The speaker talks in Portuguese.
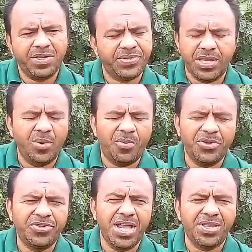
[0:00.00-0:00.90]
isso aí não
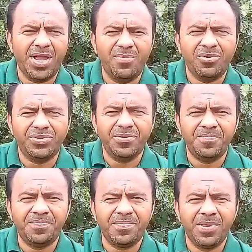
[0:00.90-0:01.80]
procede, tá irmãos?
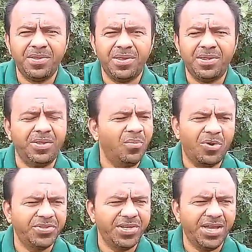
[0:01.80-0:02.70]
Não
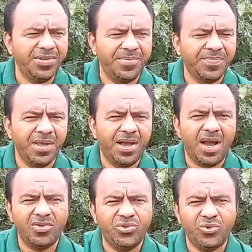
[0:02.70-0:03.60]
procede.
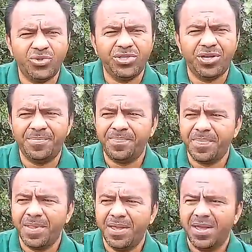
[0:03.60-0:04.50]
A Xuxa,
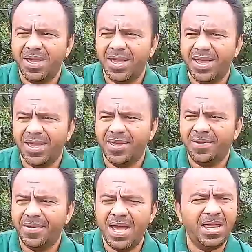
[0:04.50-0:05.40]
é,
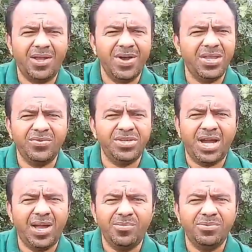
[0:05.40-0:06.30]
ela não é do
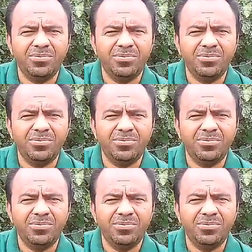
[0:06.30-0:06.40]
diabo,